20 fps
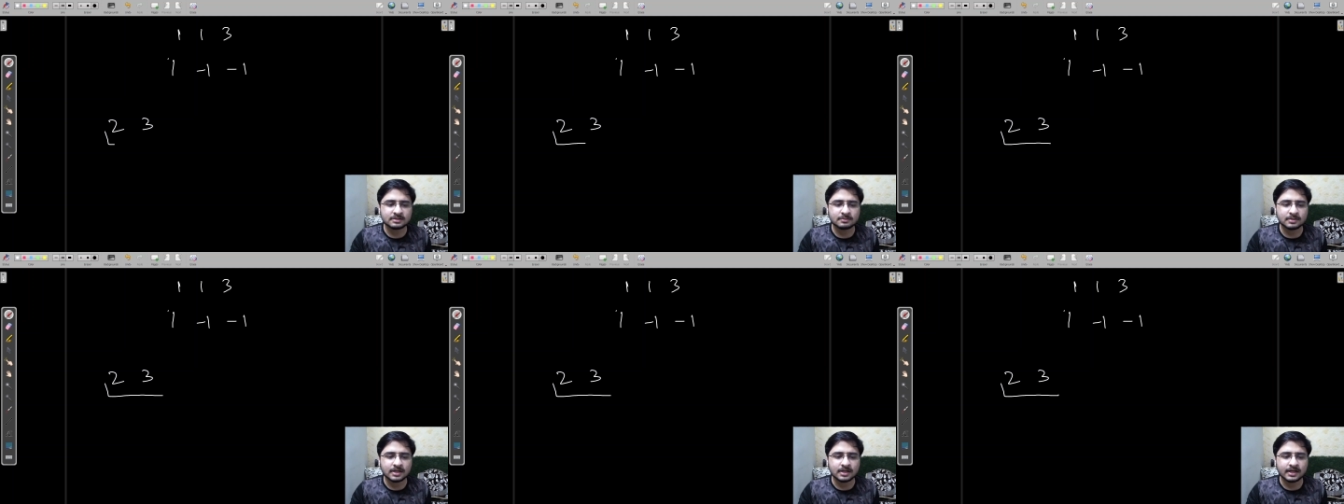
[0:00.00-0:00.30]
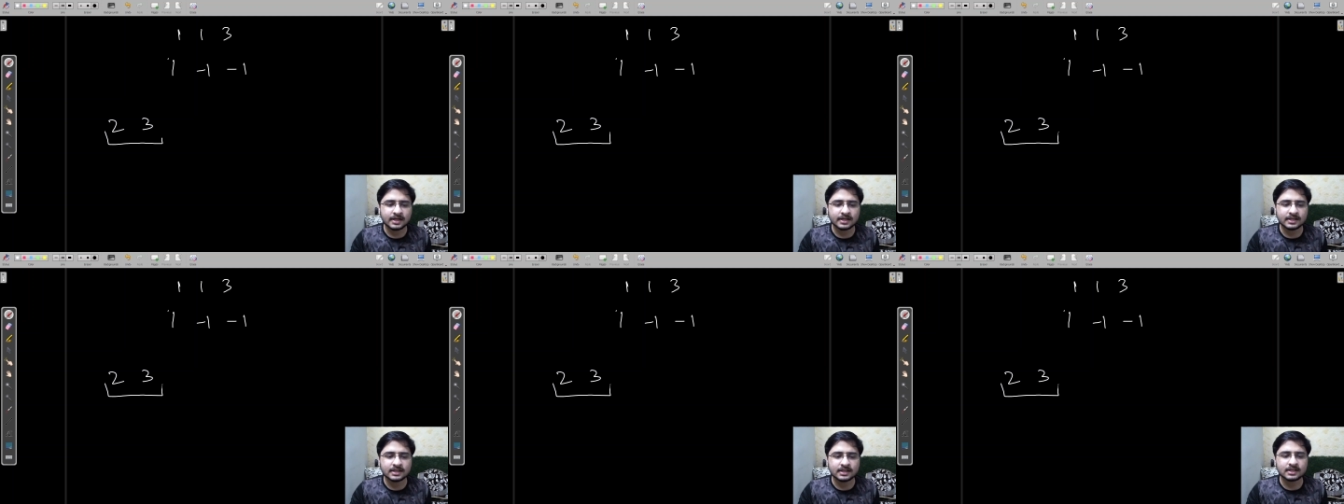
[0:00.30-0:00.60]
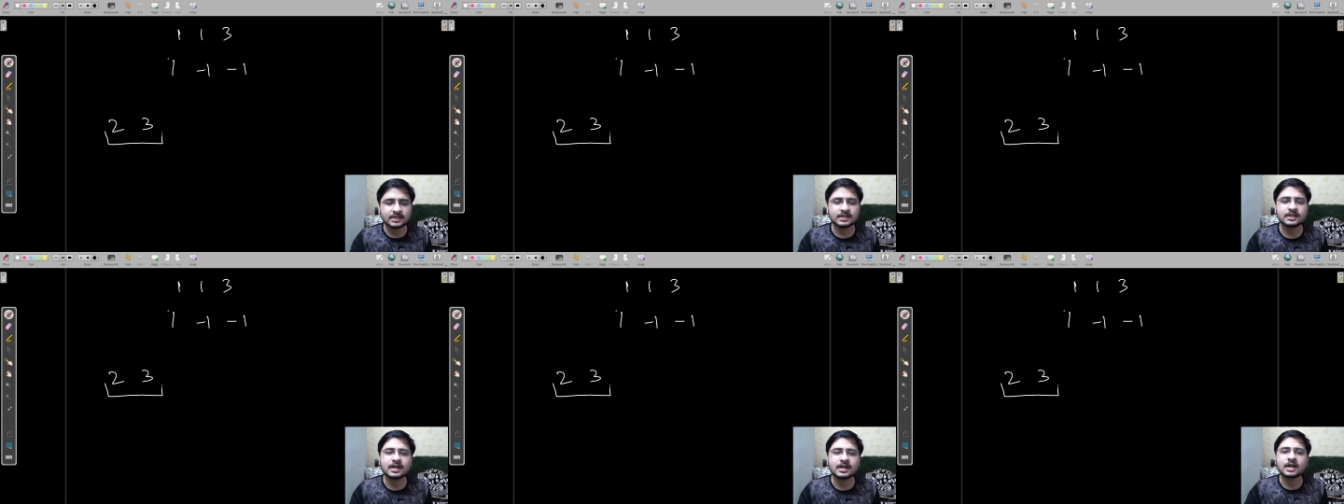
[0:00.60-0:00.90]
बनाने के लिए
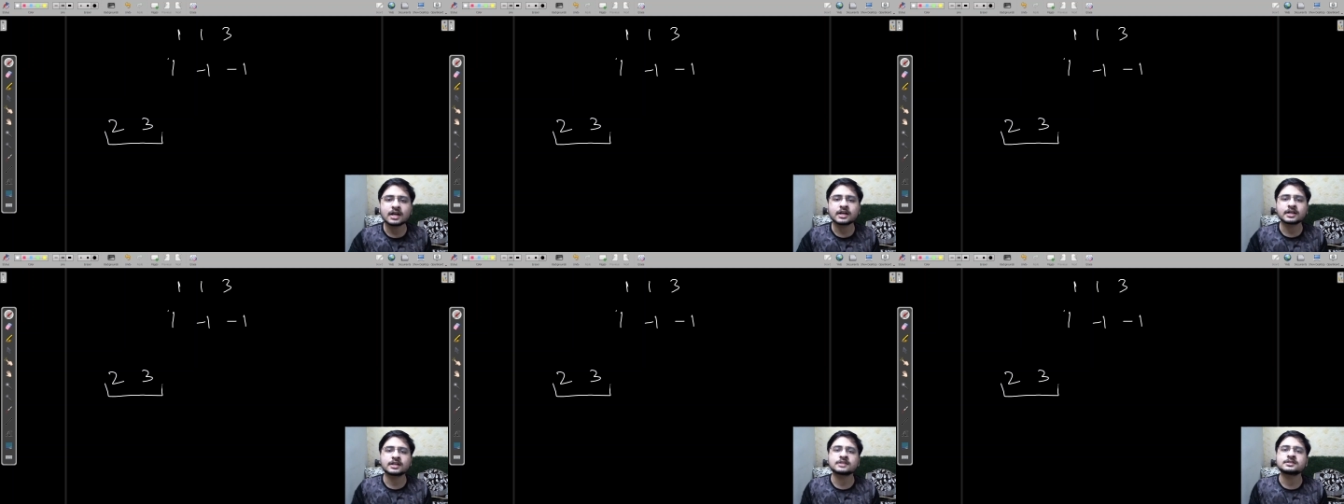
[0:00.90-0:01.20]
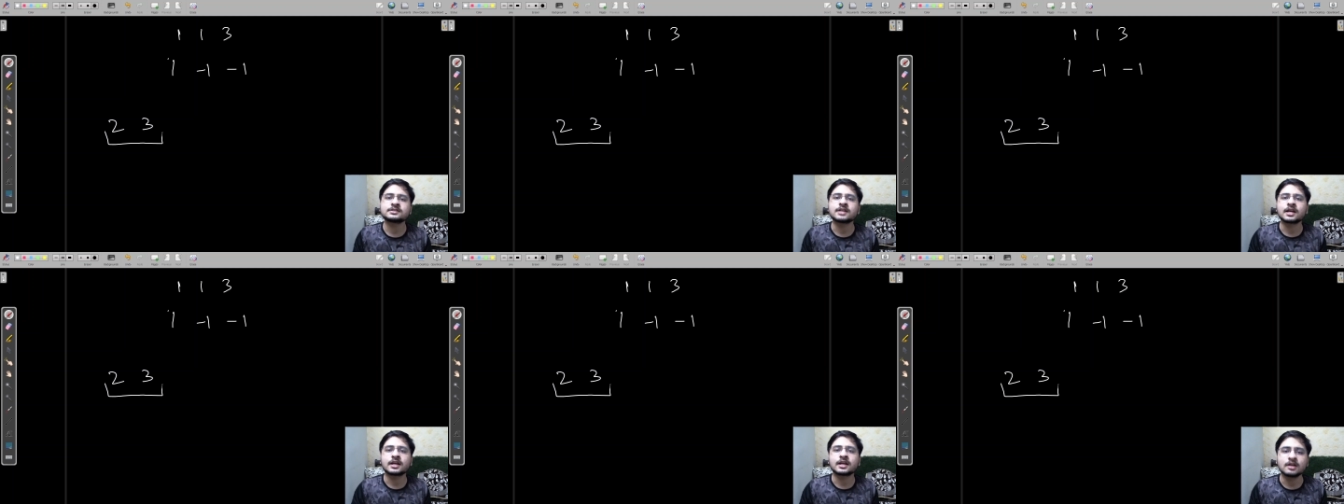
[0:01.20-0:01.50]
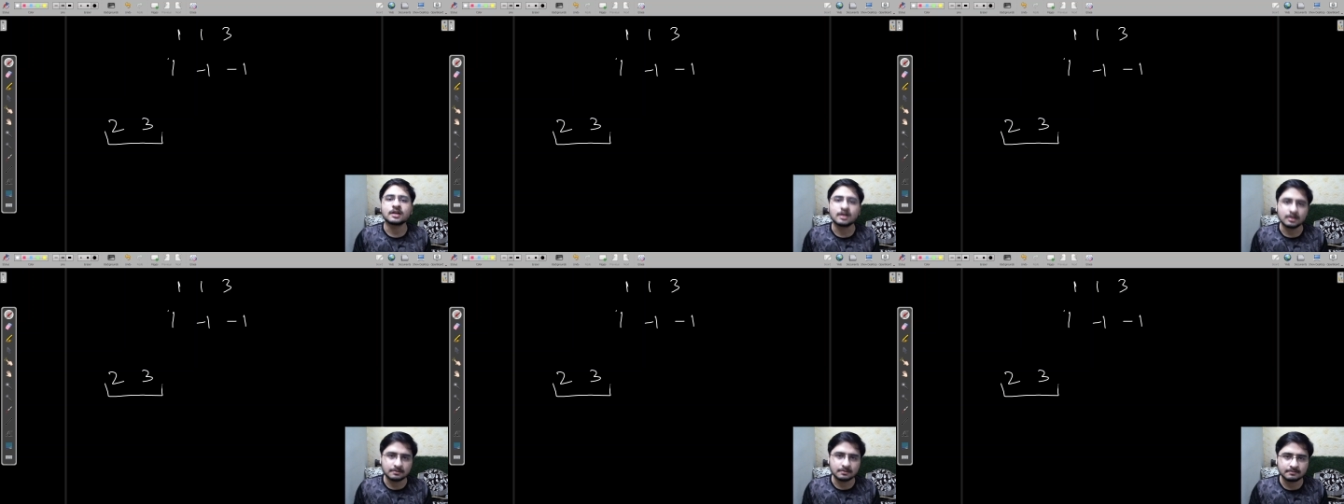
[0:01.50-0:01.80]
क्या करा
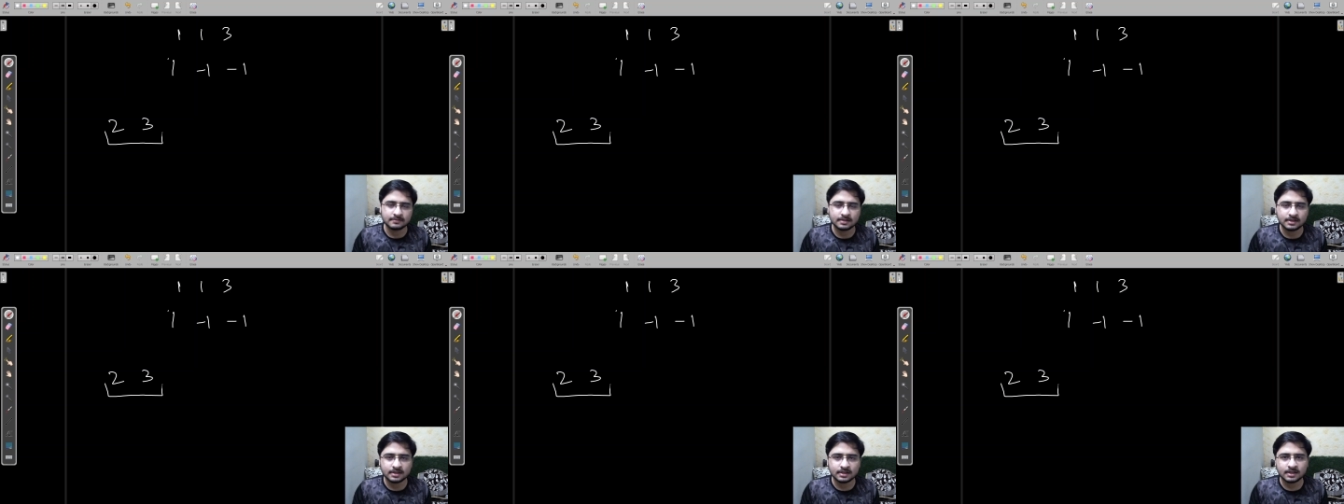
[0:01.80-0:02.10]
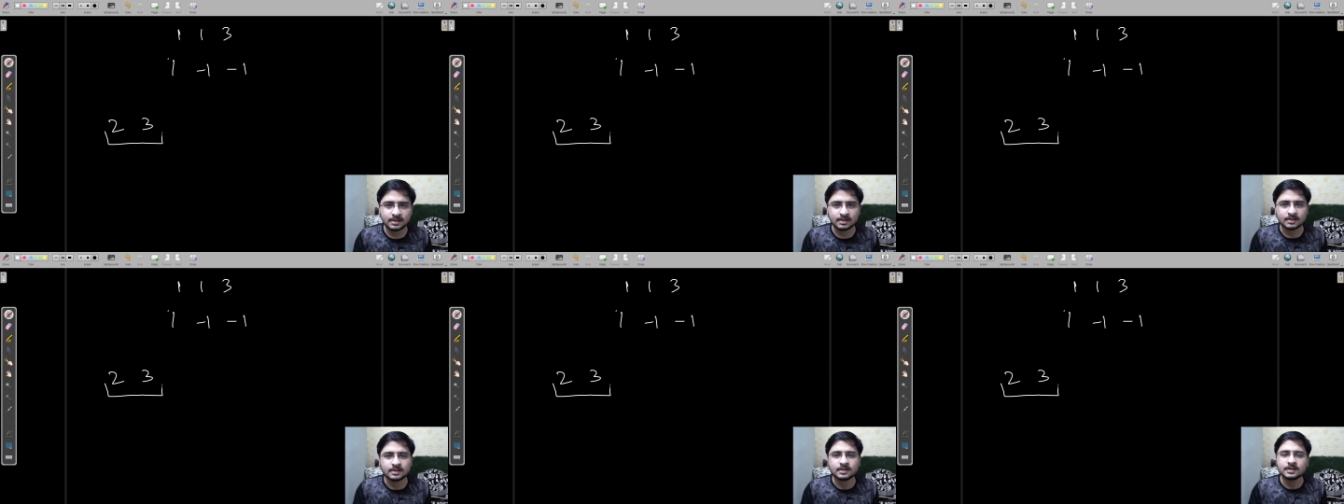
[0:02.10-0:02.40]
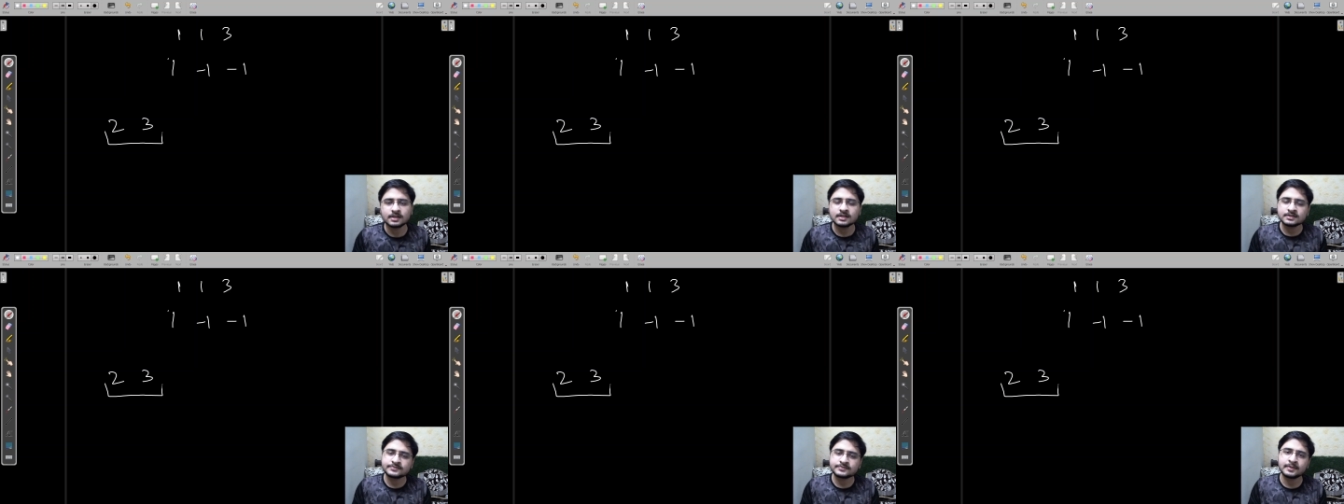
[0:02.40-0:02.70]
जाएगा ठीक है
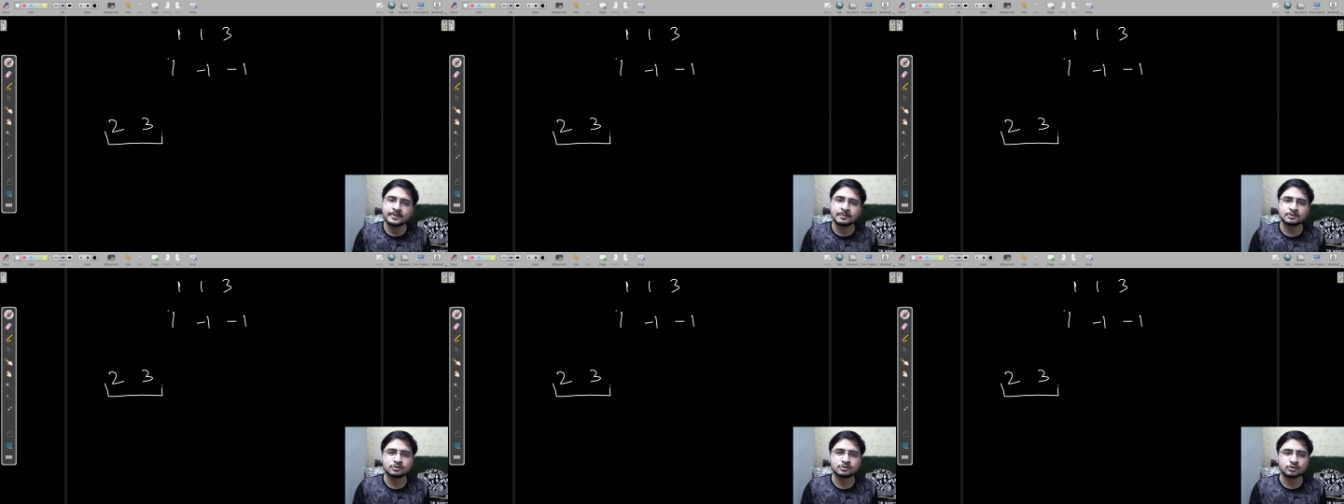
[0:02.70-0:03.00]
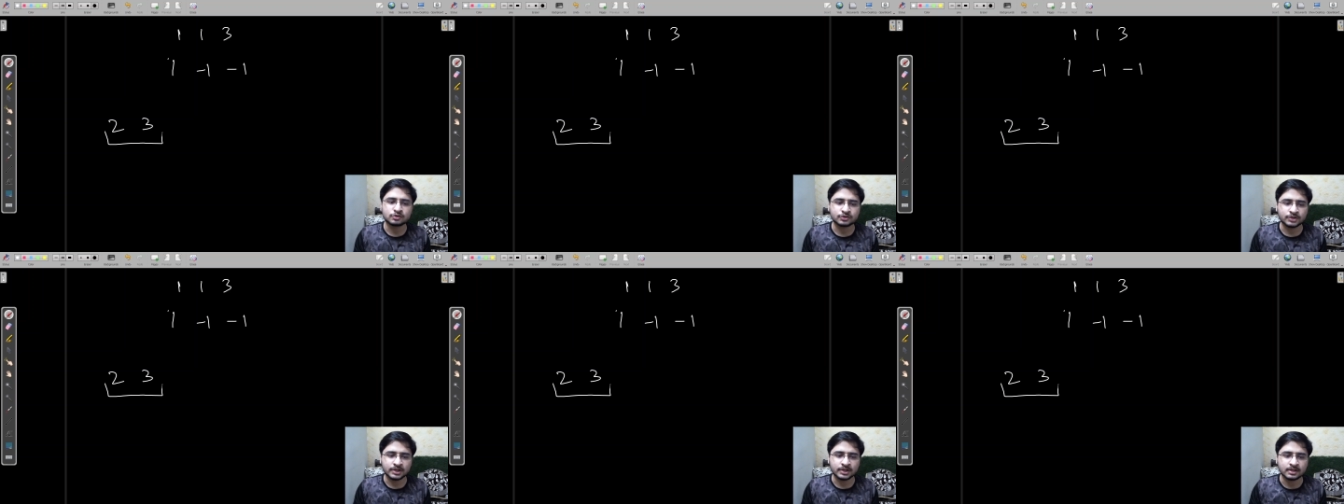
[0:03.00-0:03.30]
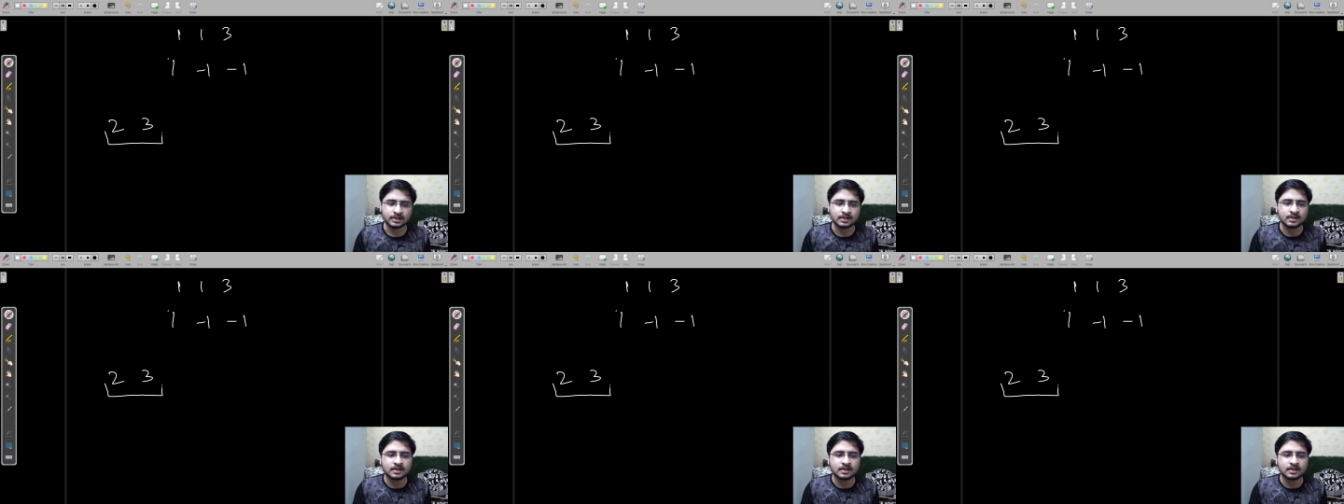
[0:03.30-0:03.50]
इस वे में सोचते हैं